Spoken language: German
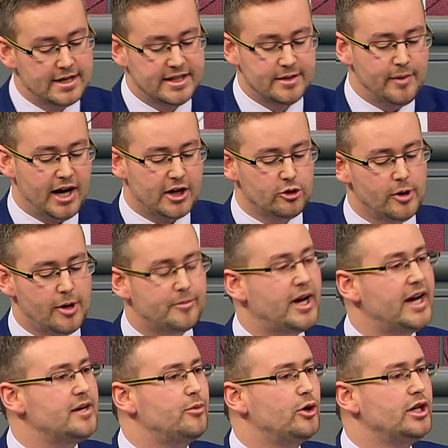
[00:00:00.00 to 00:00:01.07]
Sie machen überhaupt
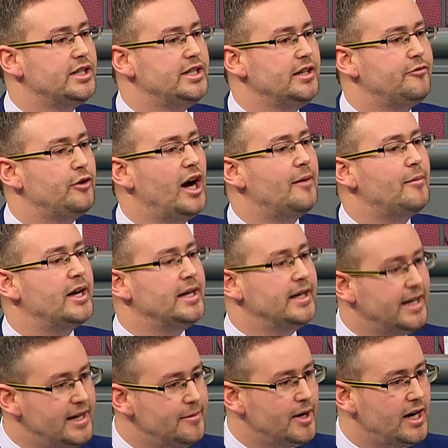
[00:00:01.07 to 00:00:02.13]
keine Politik für
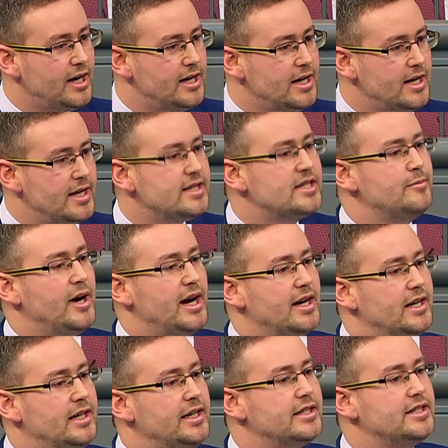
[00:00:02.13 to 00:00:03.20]
Arbeitnehmer. Sie
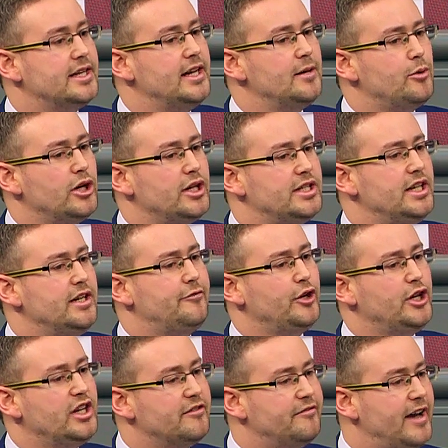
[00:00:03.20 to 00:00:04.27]
machen Klientelpolitik
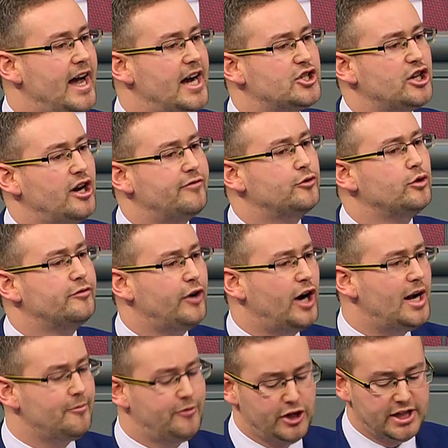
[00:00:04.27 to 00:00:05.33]
für die Gewerkschaften und
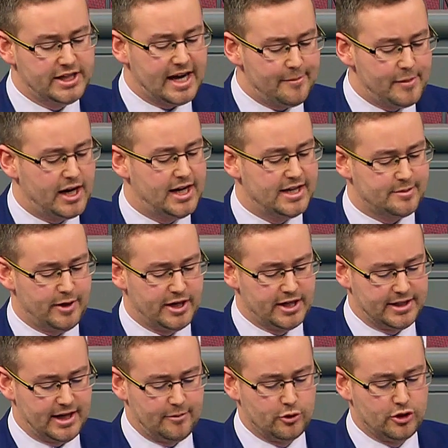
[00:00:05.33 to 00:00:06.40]
vor allem für die Kameras,
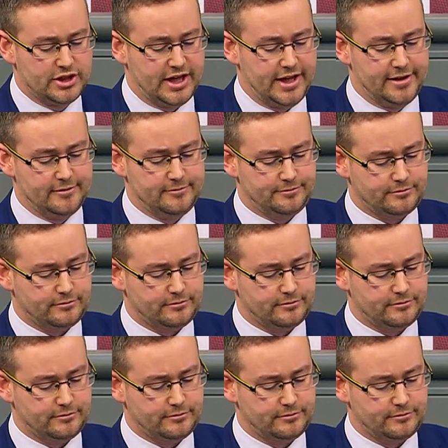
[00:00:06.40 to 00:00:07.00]
meine Damen und Herren.